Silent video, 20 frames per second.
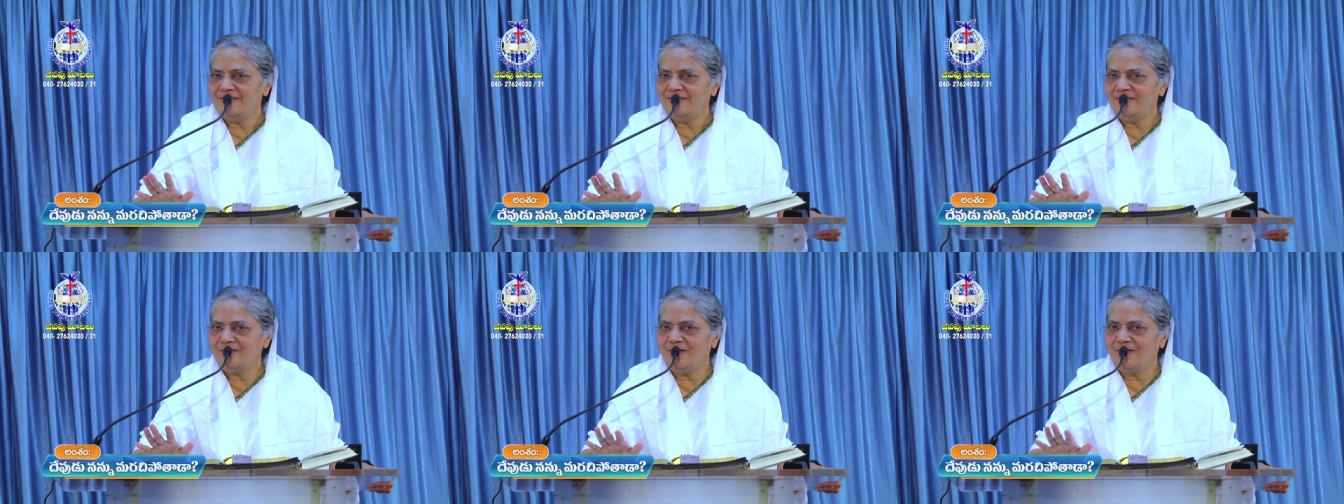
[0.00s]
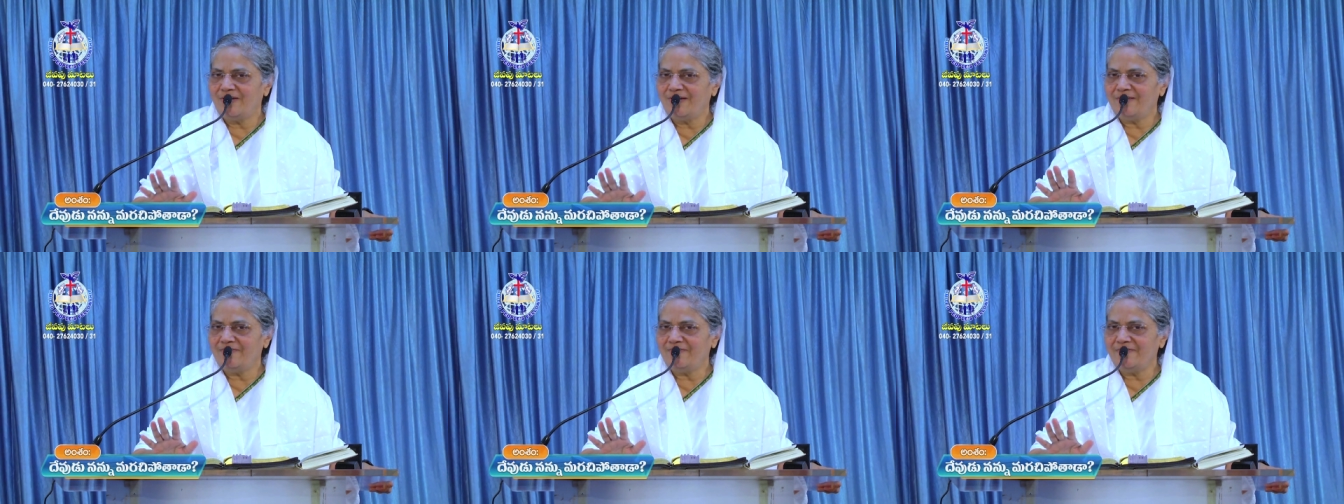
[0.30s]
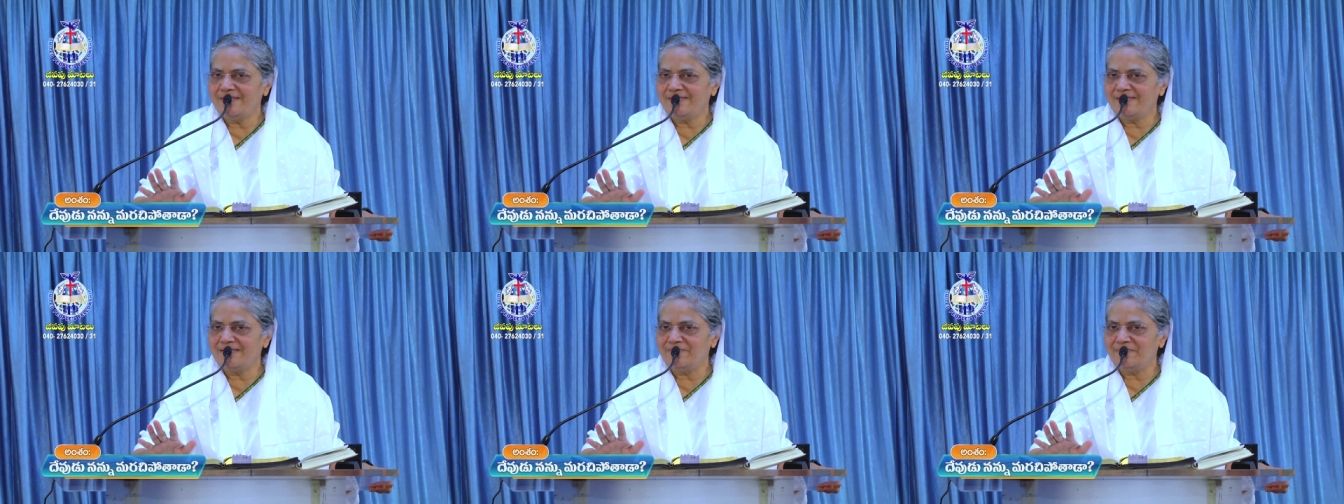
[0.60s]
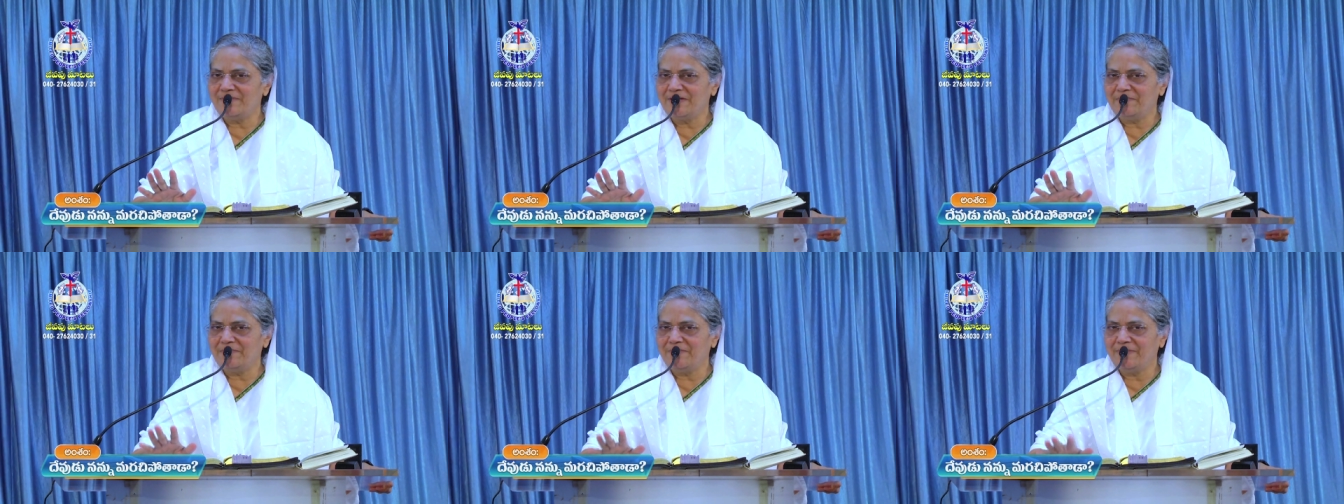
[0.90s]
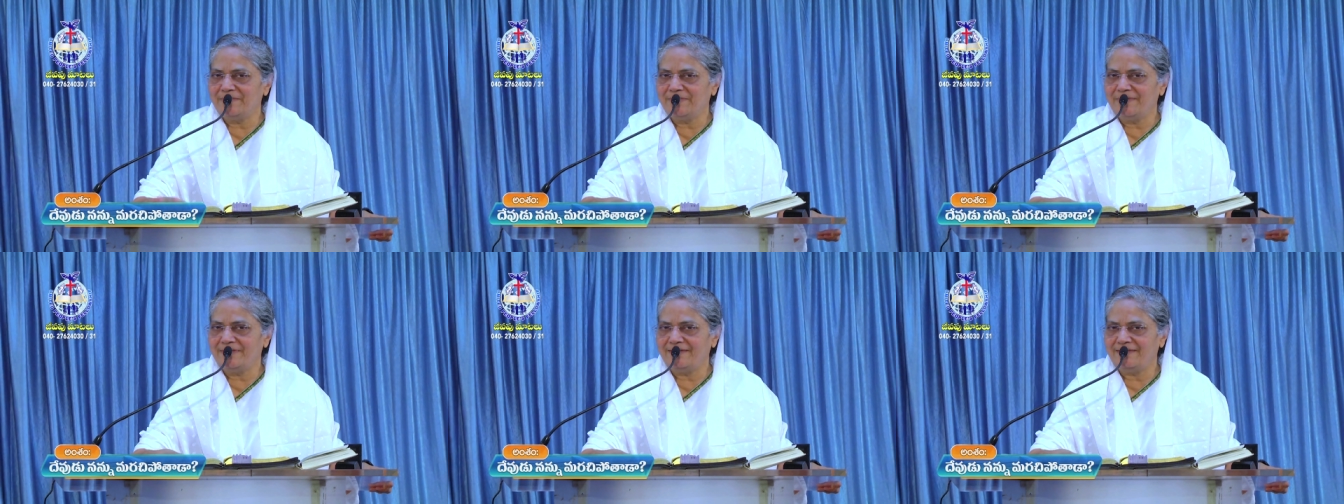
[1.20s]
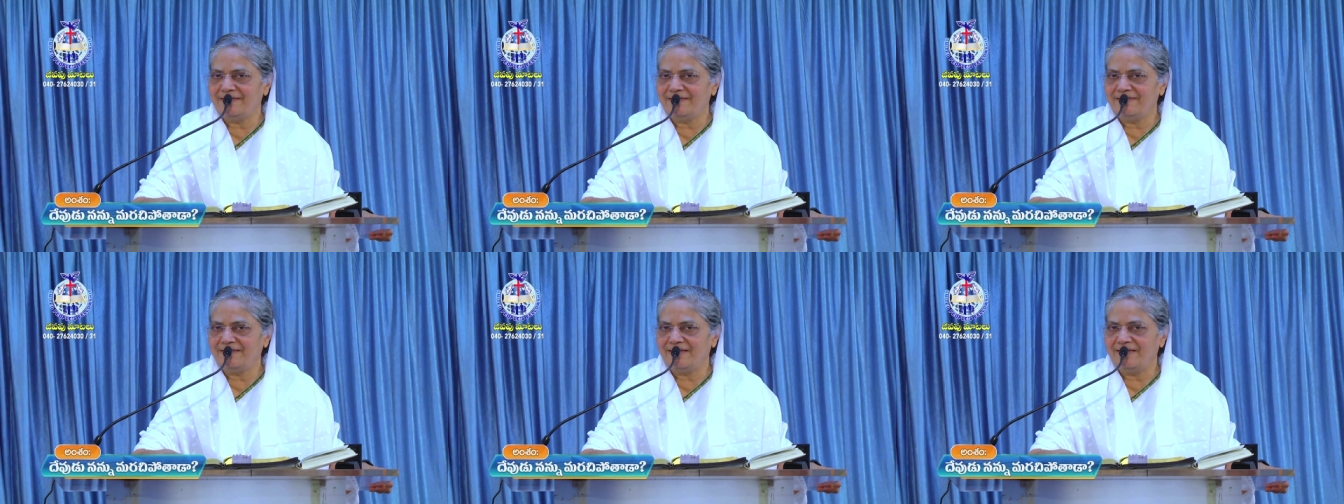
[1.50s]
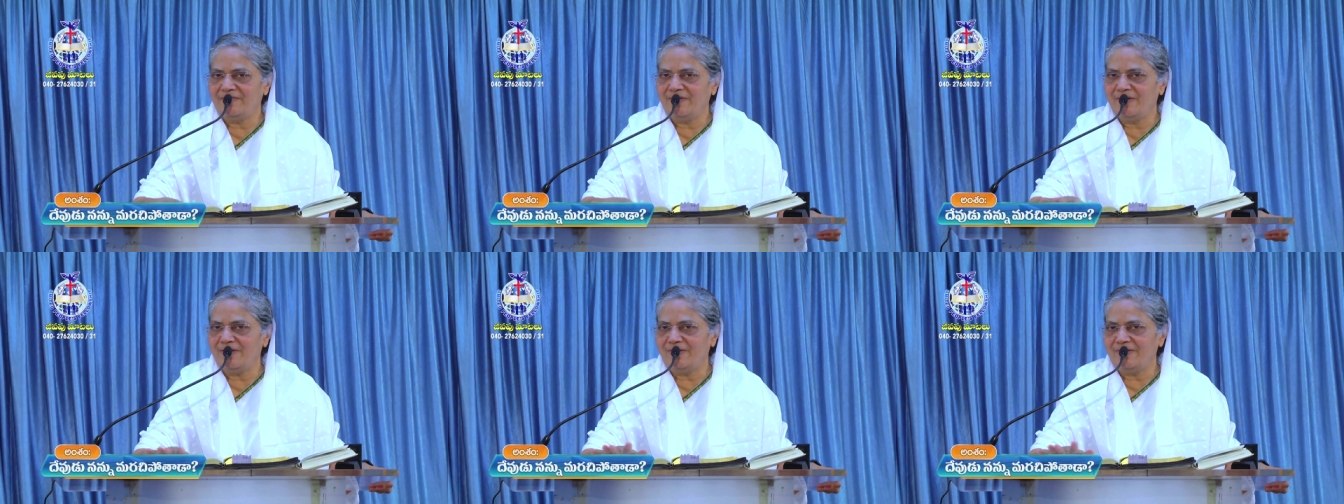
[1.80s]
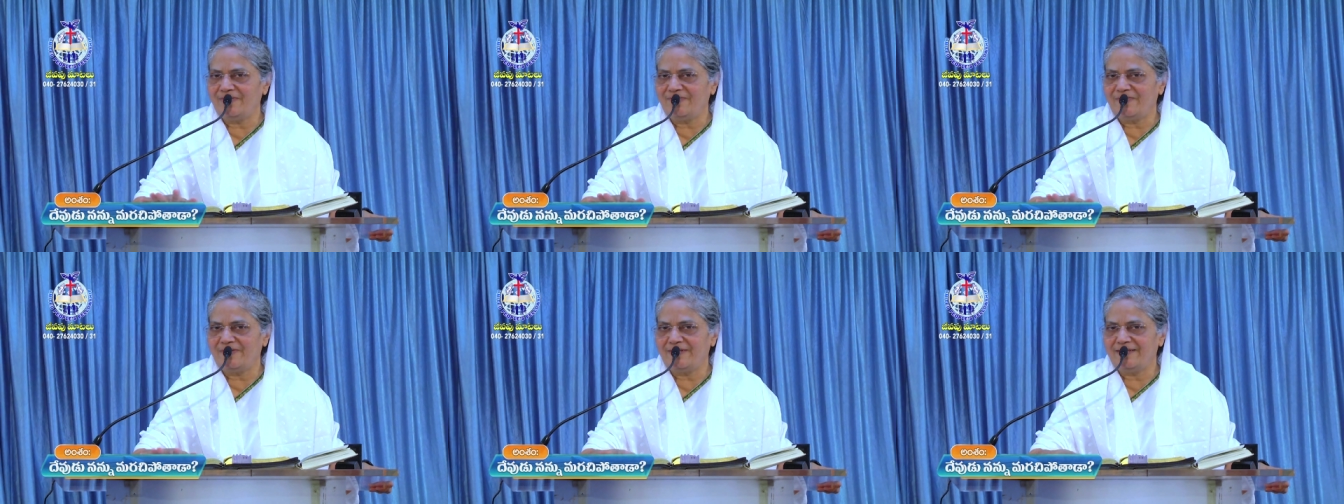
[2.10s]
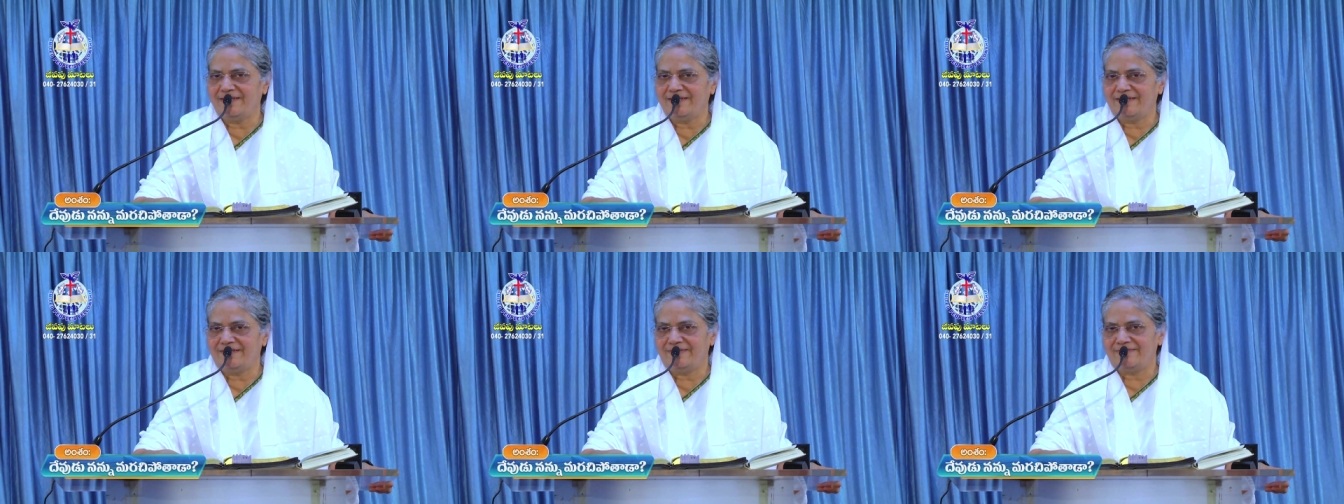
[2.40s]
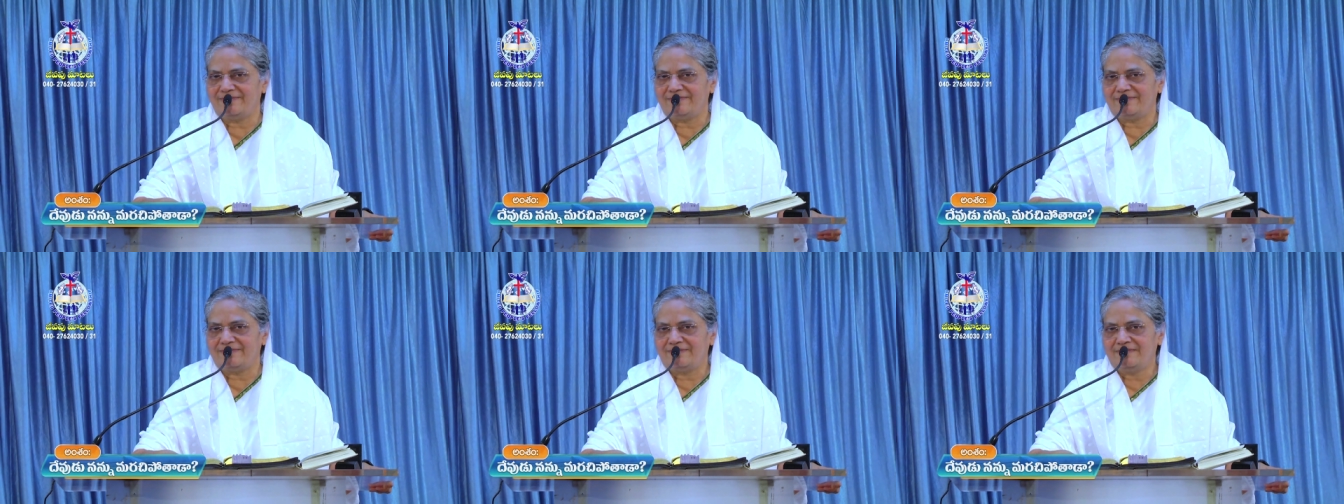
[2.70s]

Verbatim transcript: యు ఆర్ ఆల్వేజ్ ఇన్ మై మెమరీ ఐ విల్ నాట్ ఫర్గెట్ యు